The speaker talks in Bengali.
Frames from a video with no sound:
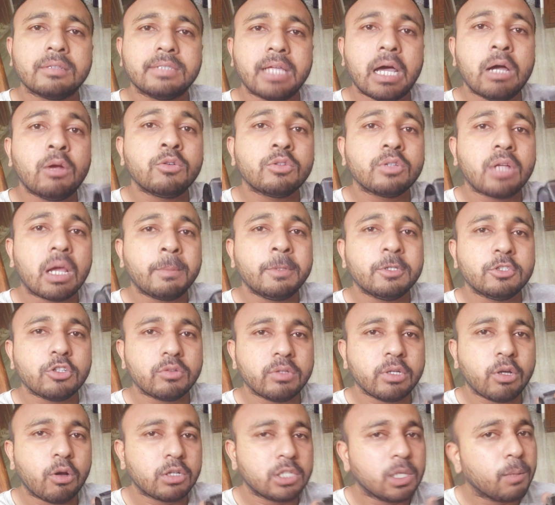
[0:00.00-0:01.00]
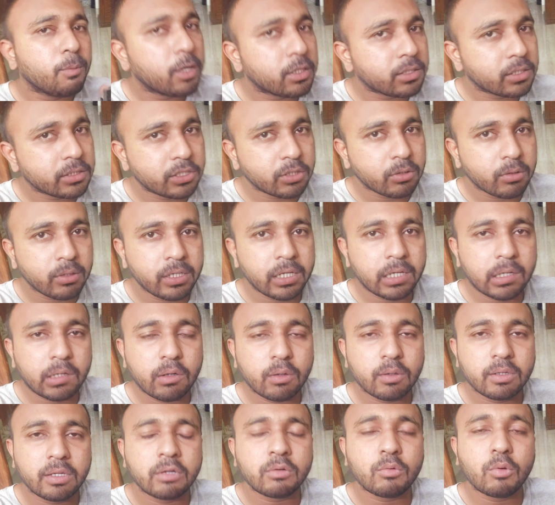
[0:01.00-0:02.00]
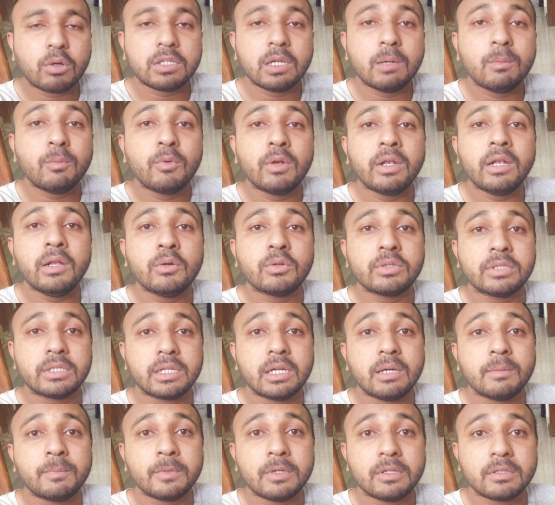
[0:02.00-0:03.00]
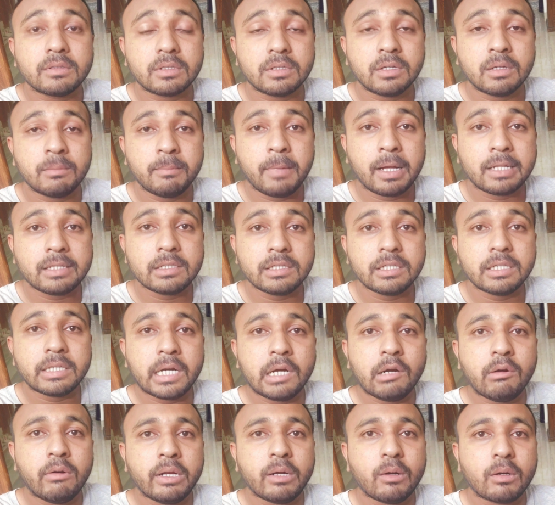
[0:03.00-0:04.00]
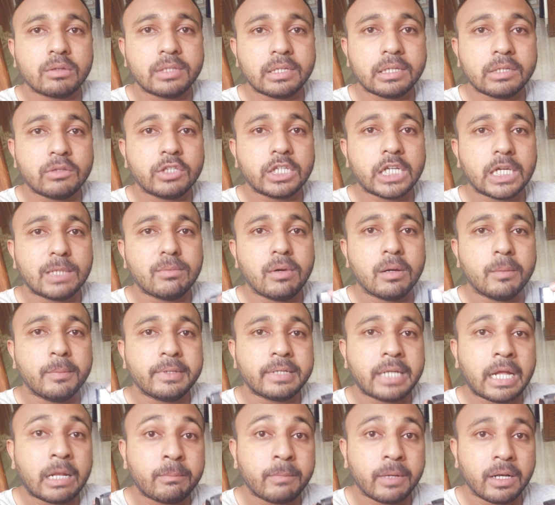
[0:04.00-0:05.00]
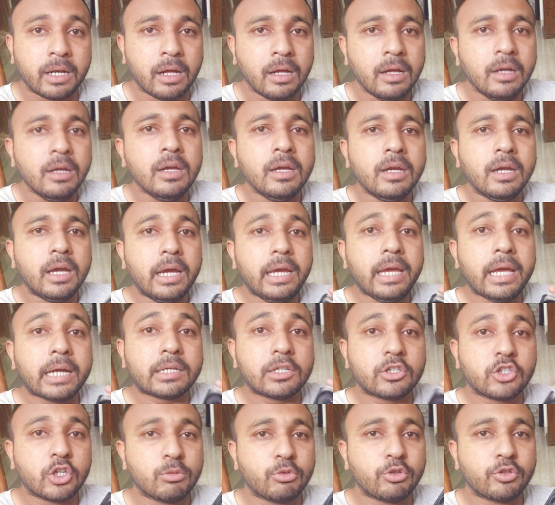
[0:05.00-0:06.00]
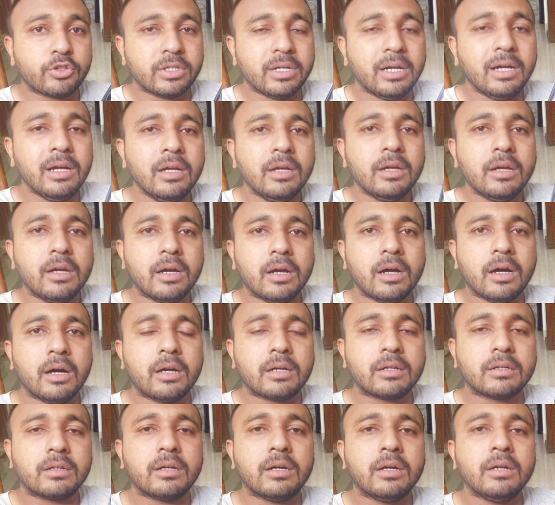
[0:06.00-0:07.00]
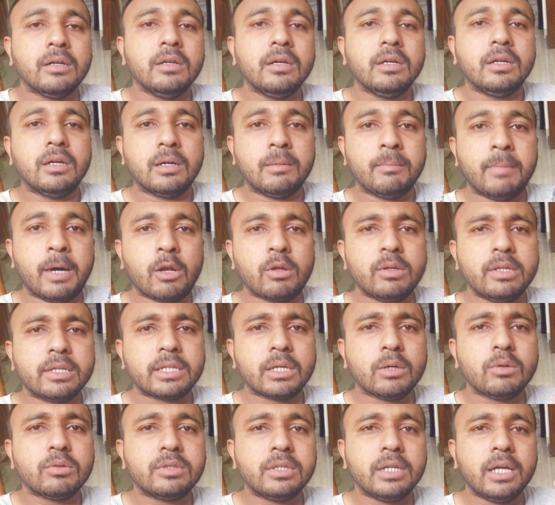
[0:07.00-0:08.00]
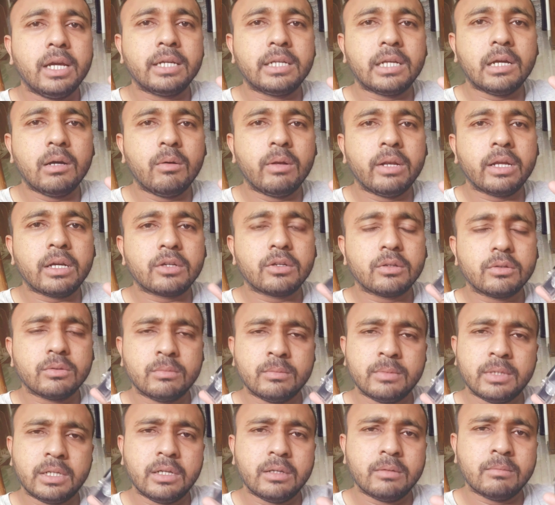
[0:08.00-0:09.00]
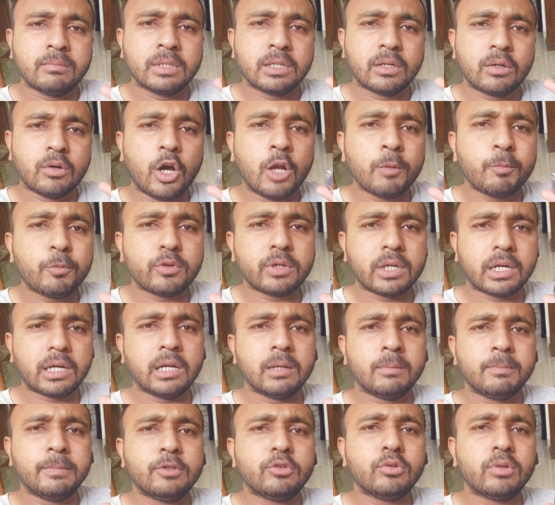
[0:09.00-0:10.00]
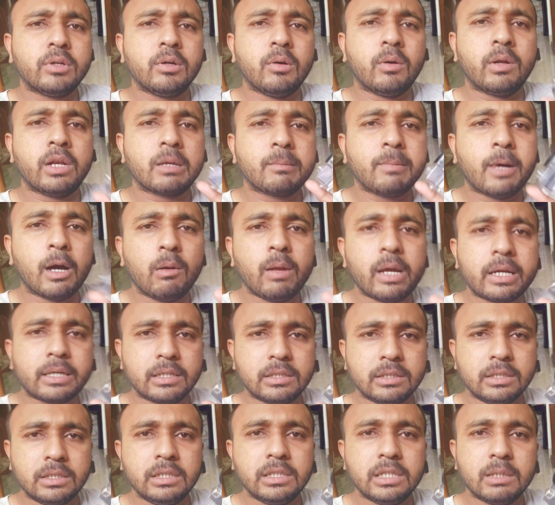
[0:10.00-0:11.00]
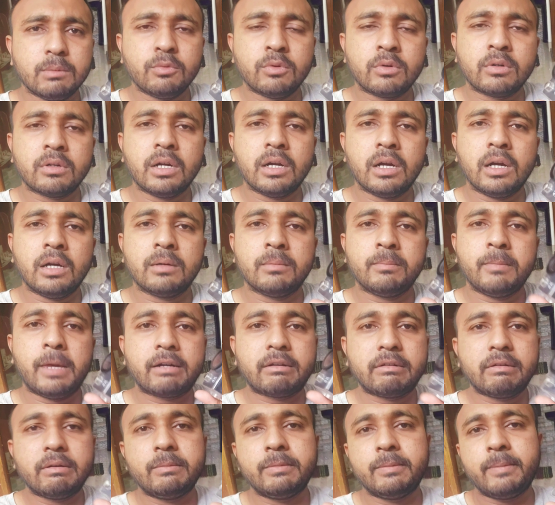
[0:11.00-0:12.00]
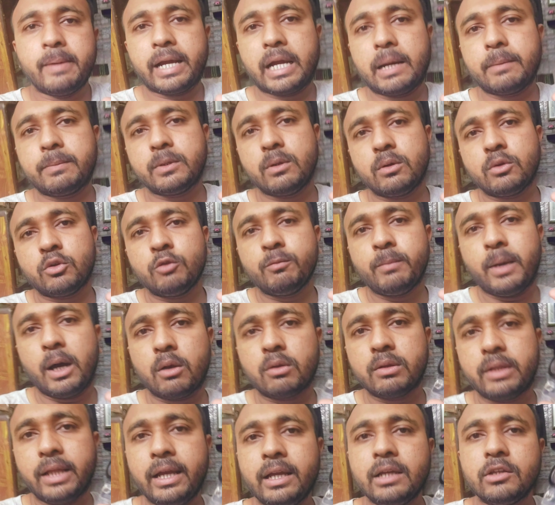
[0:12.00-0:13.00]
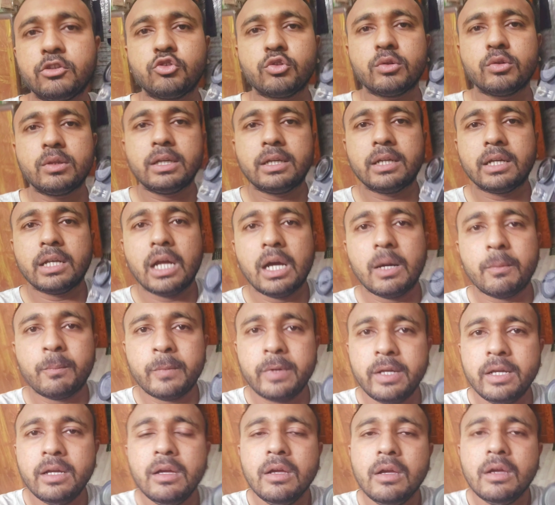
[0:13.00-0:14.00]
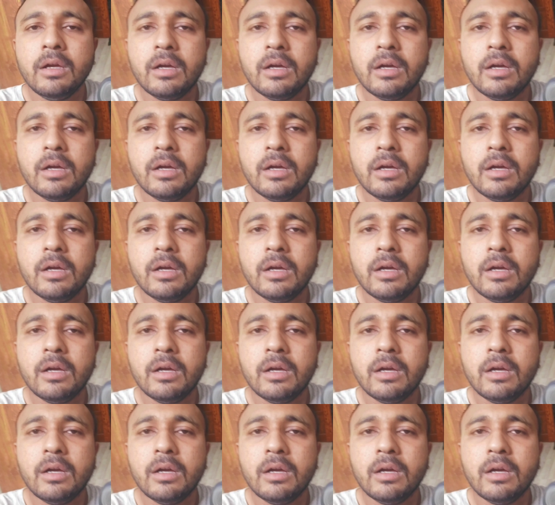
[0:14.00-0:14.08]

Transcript: সাউন্ড আপনি যতই কথা বলার চেষ্টা করেন না কেন সাউন্ড কথা বললেও সেটা আপনার বাতাস বাতাসের কারণে কথাটা কিন্তু সেইভাবে টানবে না এই একটা সমস্যা আর ভালো দিকটা হচ্ছে এটা অনেক মানে অল্প টাকার ভিতরে অনেক ভালো একটা জিনিস এবং ব্যাটারি ব্যাকআপটাও খুব ভালো দেয় যদি কিনা আপনি